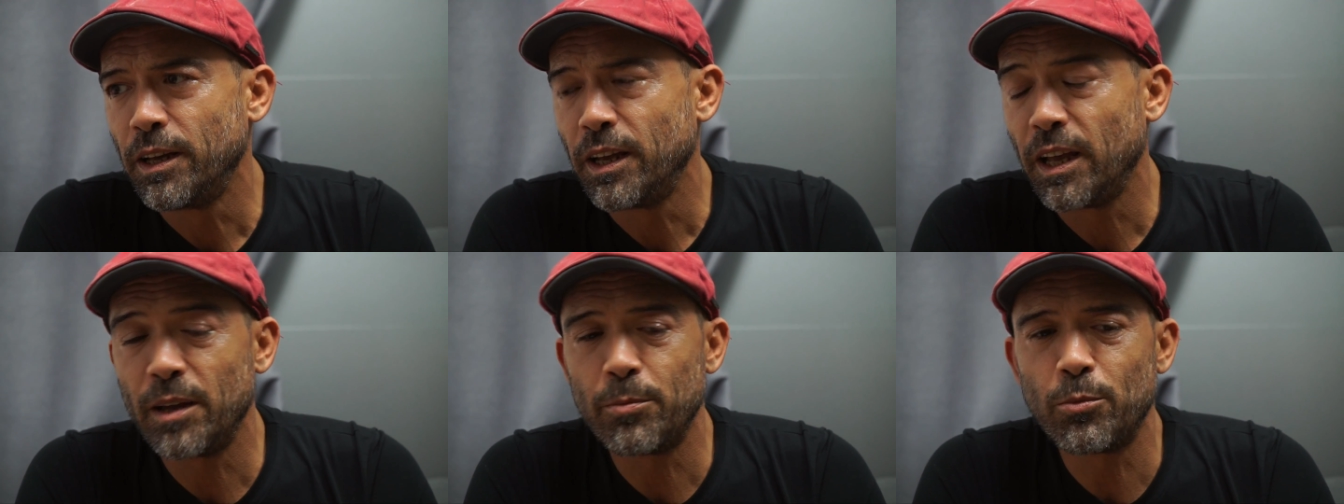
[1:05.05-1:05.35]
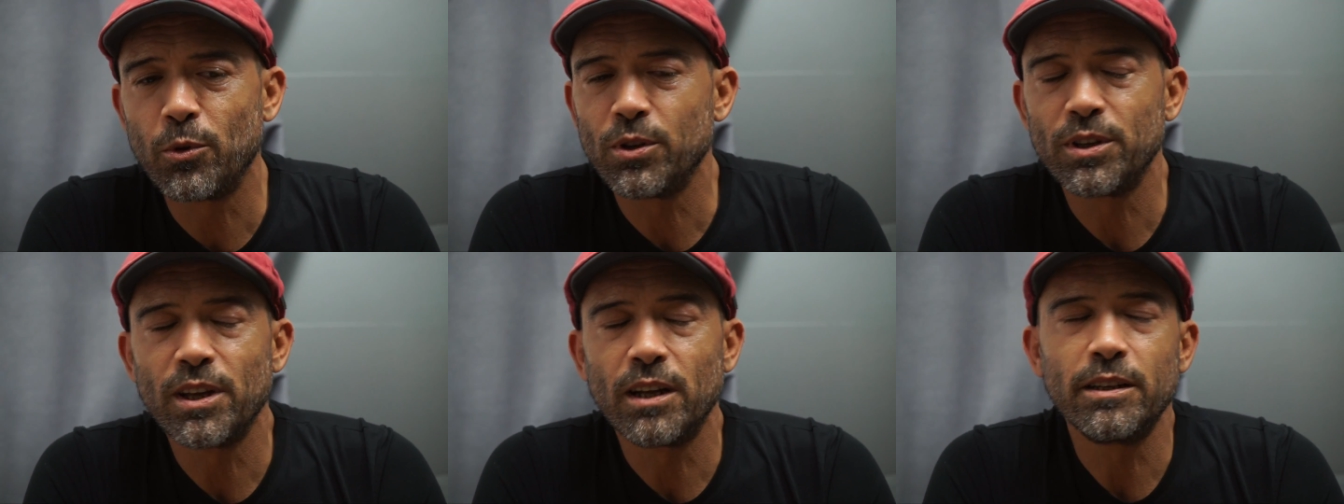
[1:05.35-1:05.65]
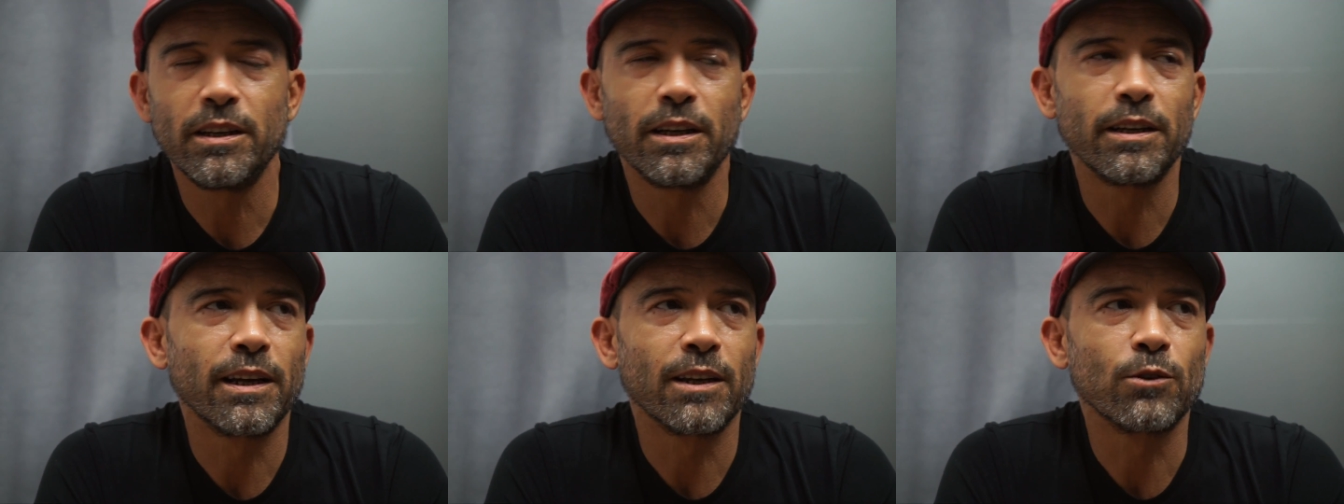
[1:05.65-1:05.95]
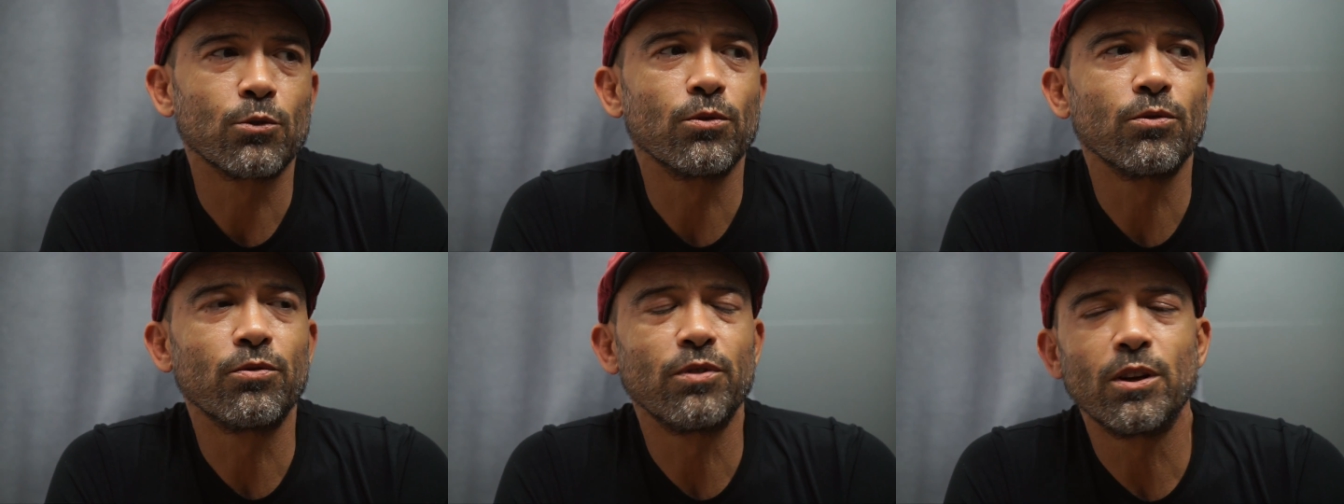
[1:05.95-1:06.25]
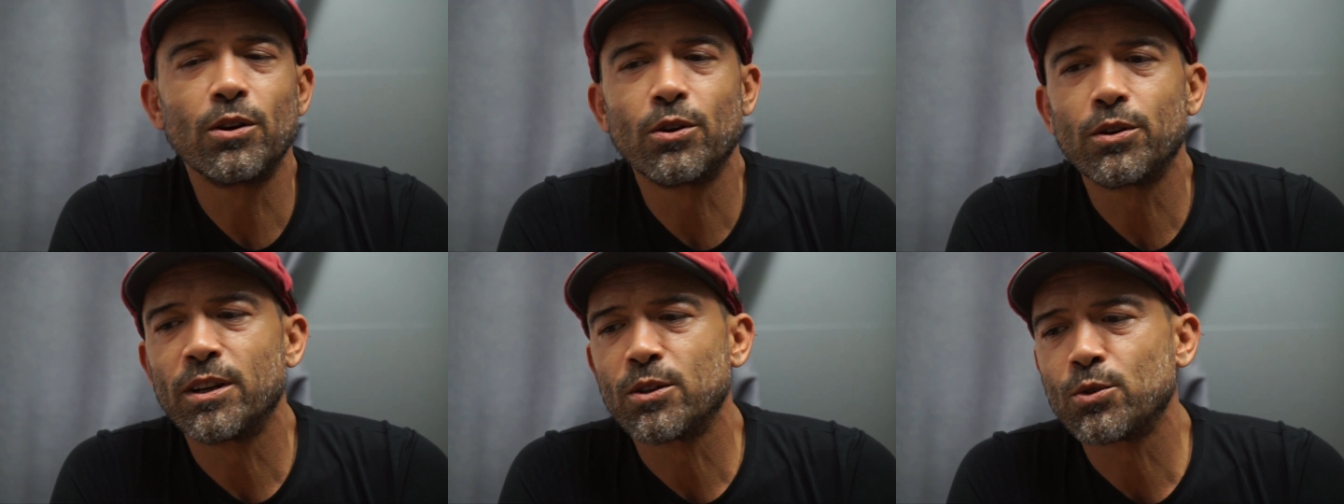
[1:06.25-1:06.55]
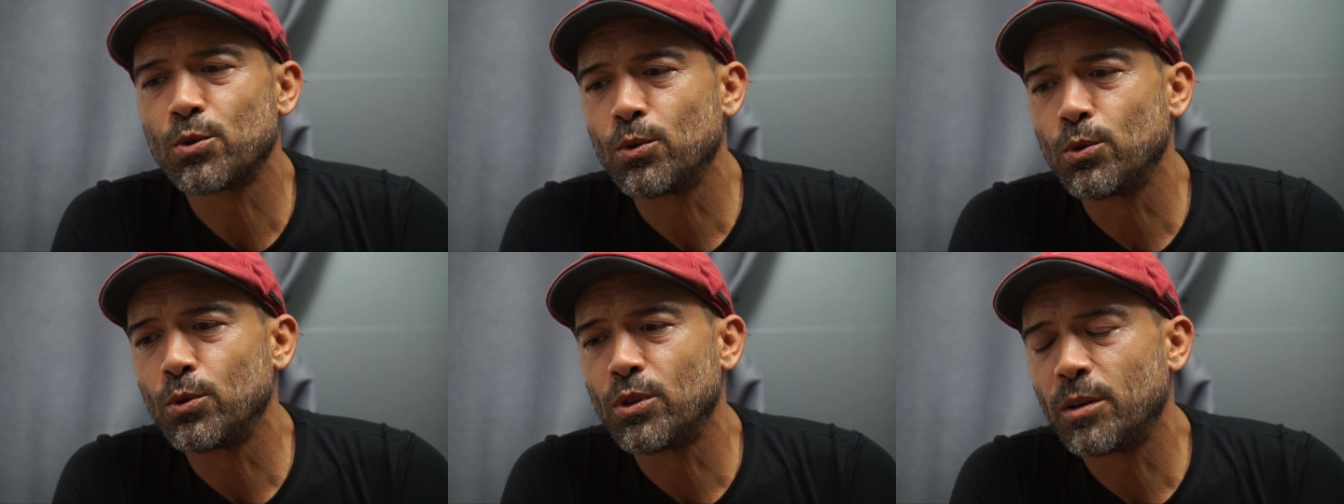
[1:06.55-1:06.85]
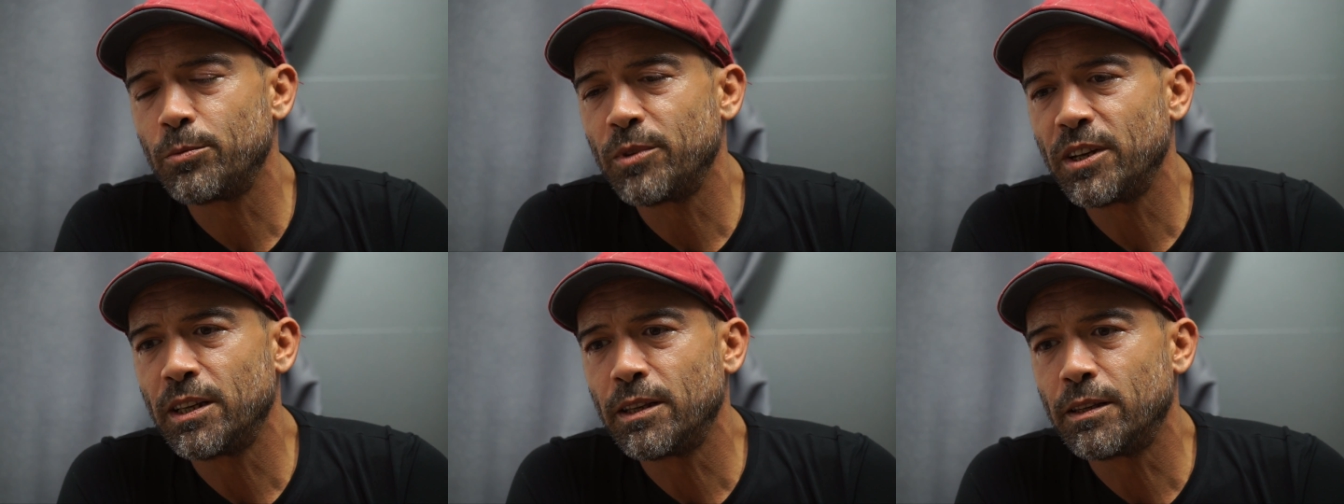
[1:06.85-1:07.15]
E poi da lì è nato un filone
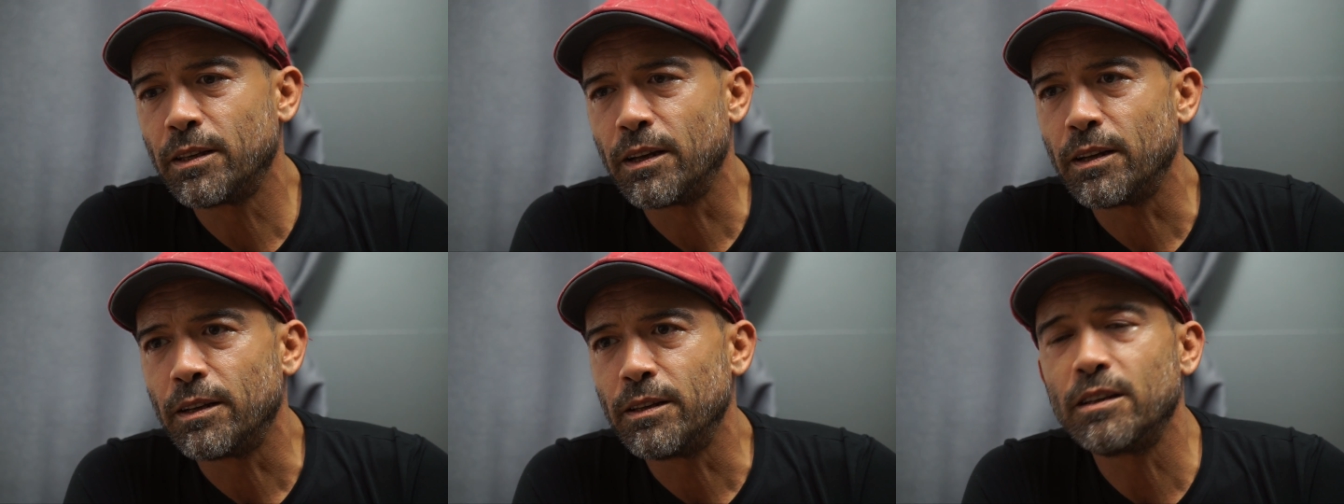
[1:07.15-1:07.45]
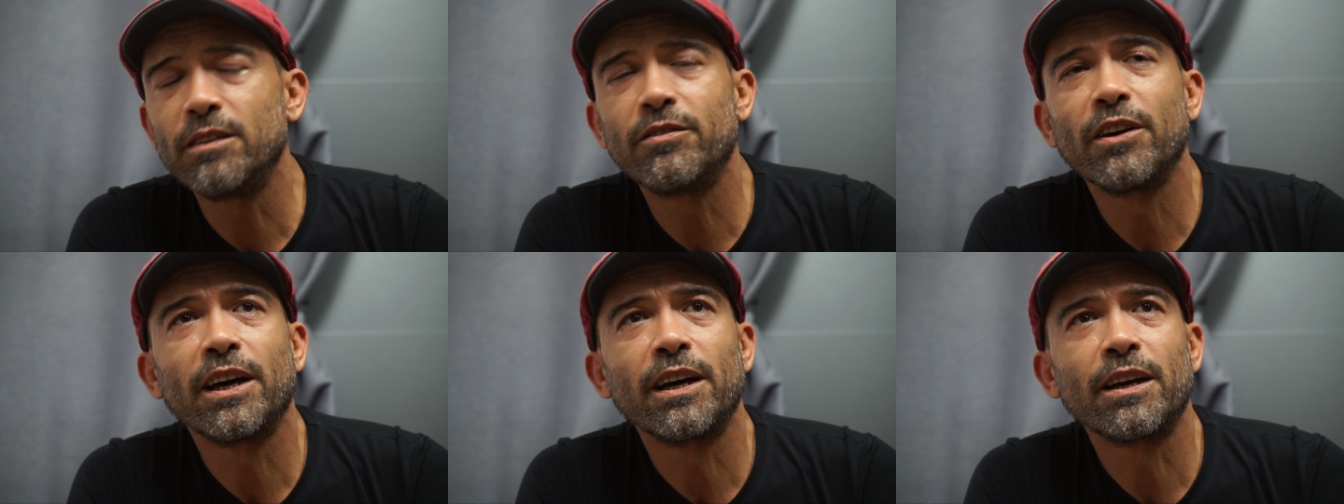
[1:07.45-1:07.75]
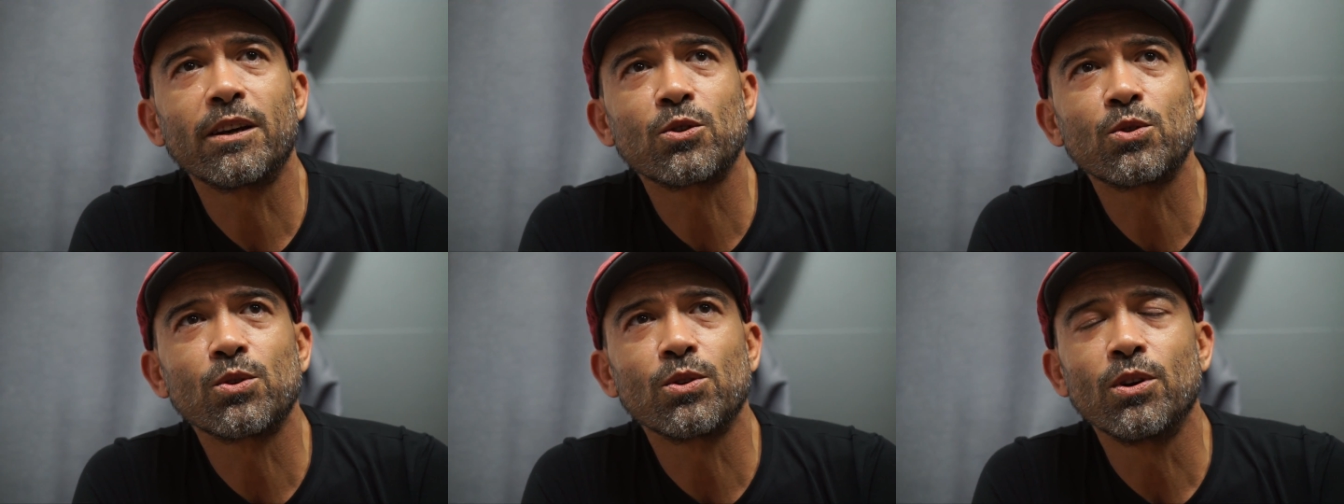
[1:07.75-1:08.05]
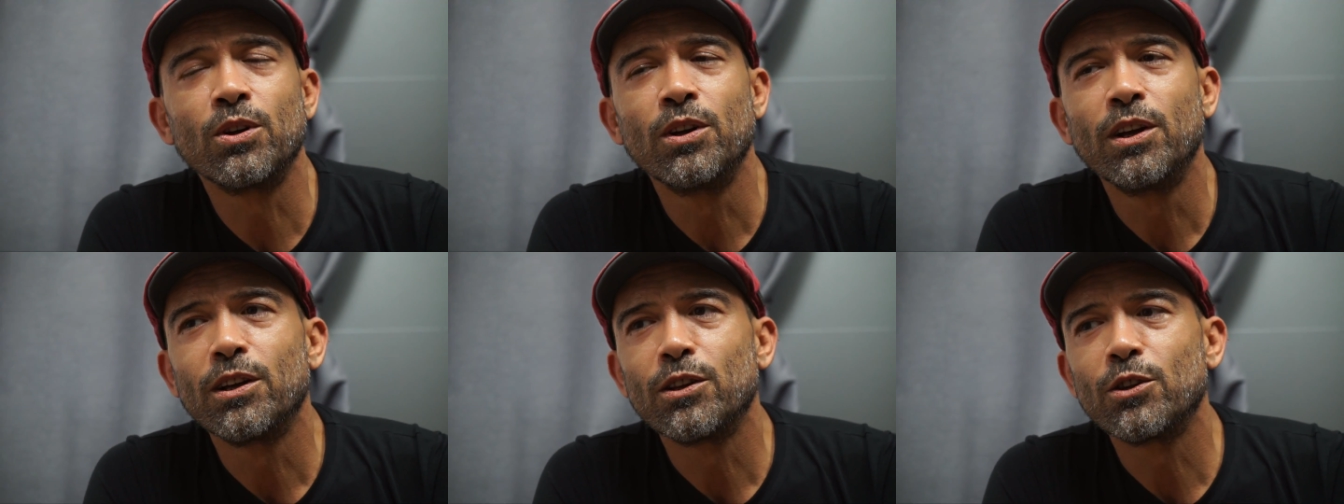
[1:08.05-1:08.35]
assolutamente diverso